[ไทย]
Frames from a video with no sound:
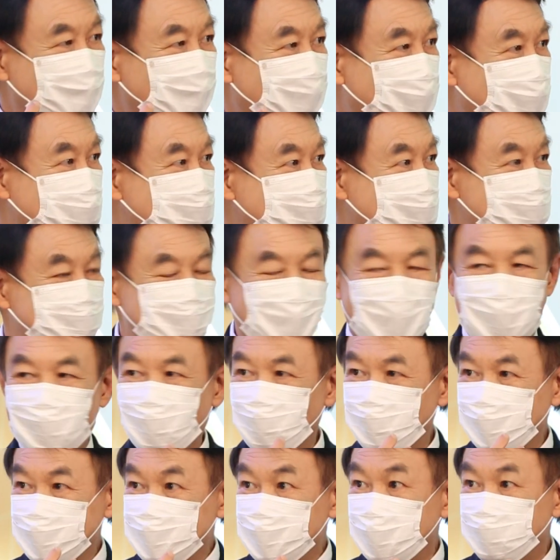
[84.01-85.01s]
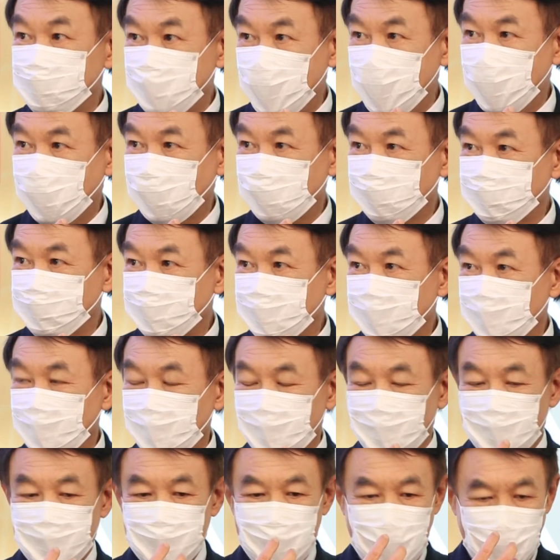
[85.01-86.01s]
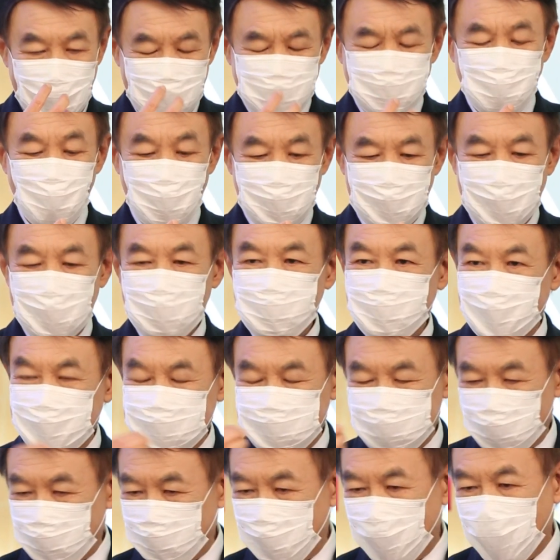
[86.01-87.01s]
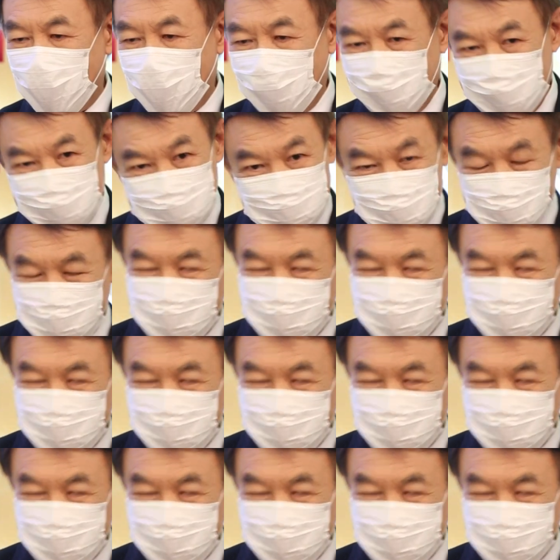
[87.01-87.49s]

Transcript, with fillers: อะไรต่างๆ ออกมาเยอะมากน้ำพวกนั้นเป็นสะพานให้ส